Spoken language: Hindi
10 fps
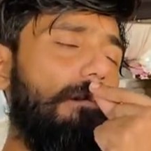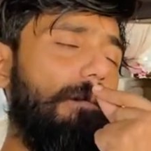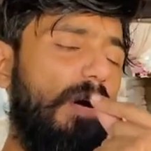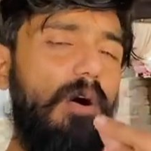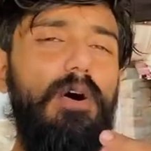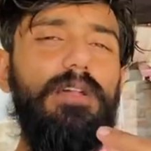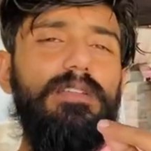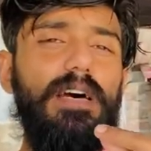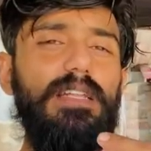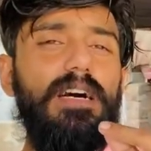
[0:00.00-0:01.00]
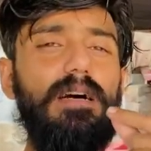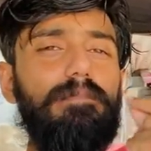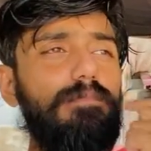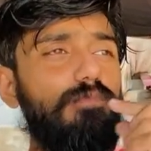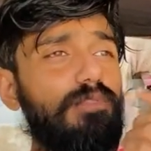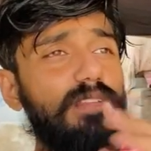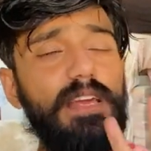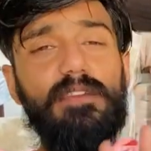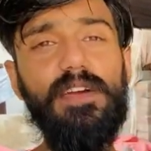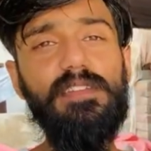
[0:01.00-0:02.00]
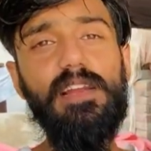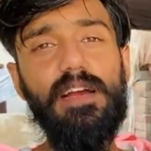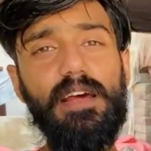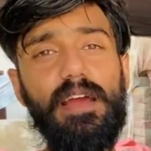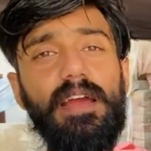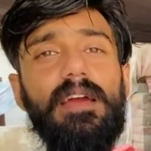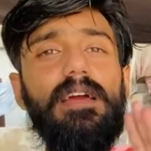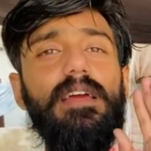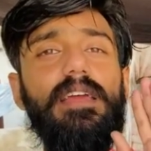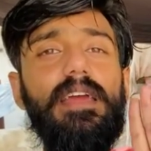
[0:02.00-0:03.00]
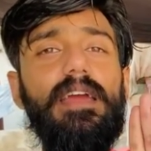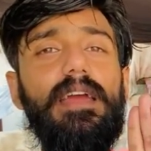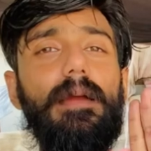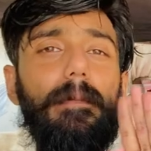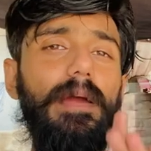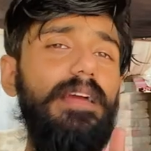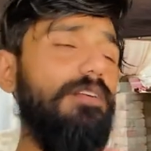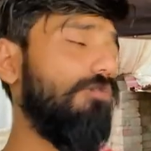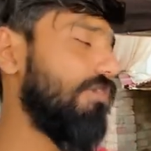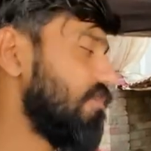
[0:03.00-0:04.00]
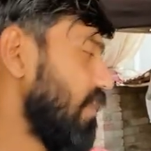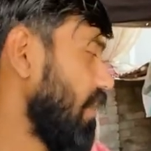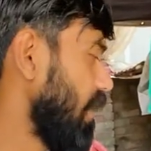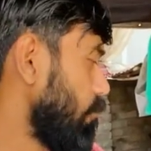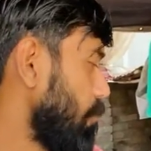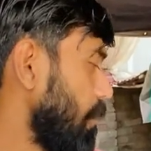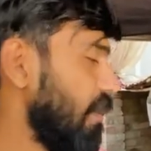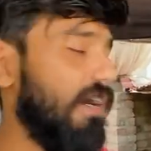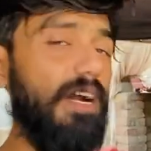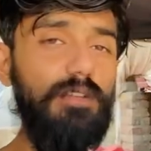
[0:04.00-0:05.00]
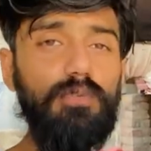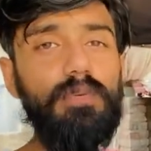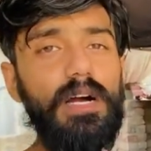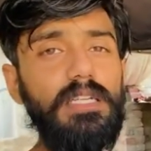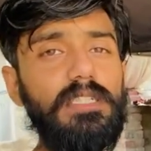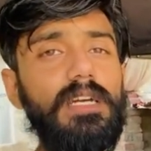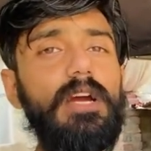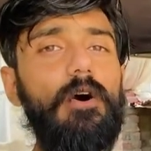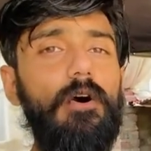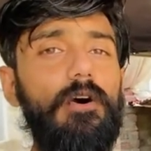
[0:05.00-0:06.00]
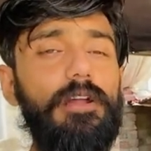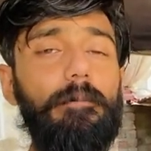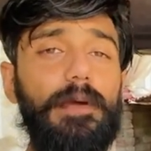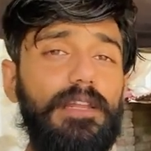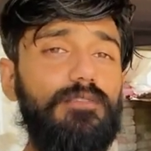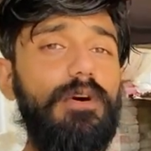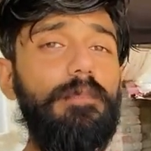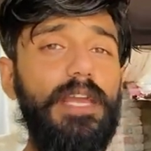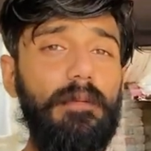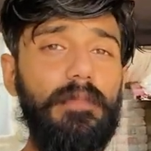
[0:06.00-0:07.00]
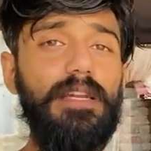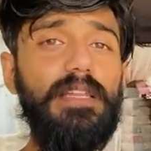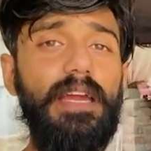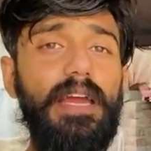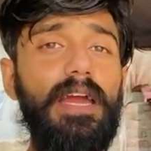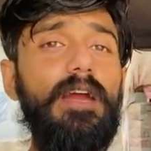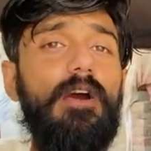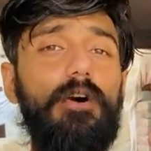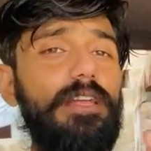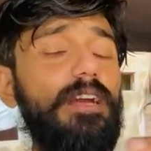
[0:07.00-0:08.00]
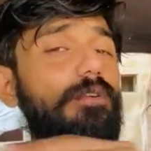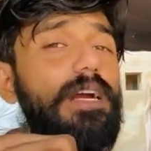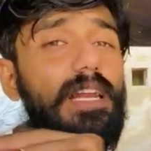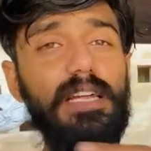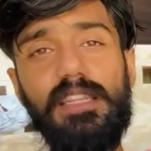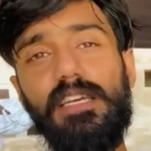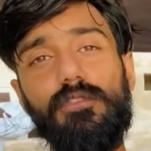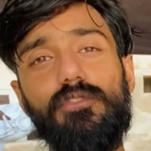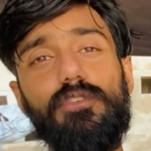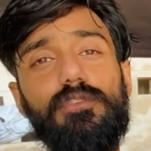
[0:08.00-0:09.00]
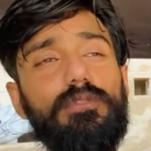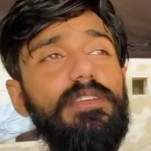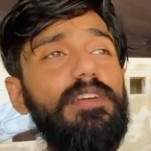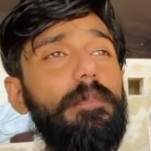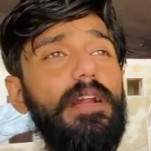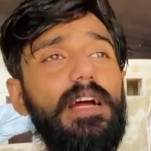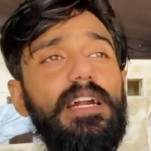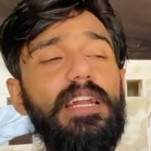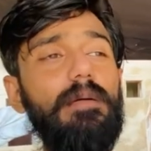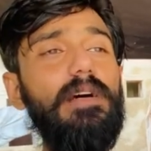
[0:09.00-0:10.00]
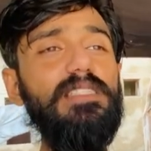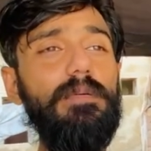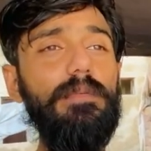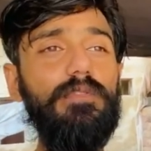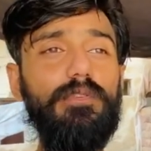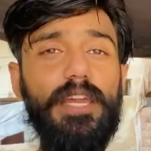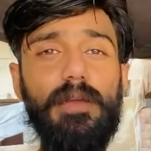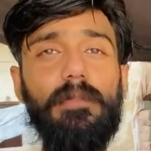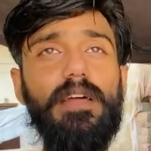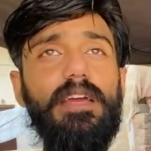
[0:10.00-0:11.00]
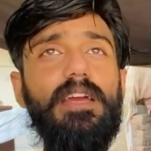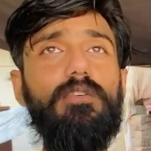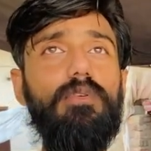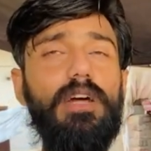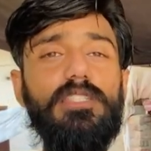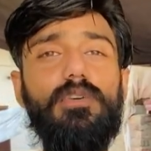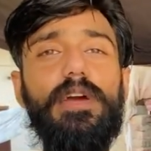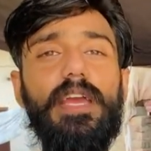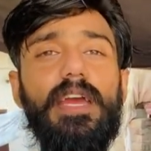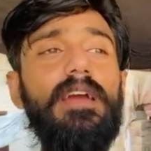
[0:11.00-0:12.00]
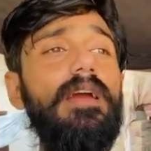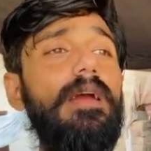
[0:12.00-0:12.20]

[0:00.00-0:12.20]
बहुत ज़्यादा उससे एक फ़ैसला करा है कि मैं जो हूँ इसके यार वो पर काट दूंगा आज और फिर इसको हम टेम करते हैं और ये कोई गलत नहीं है दोस्तों क्योंकि इसके पर काटने के बाद जब हम इसको टेम करेंगे खोला छोड़ेंगे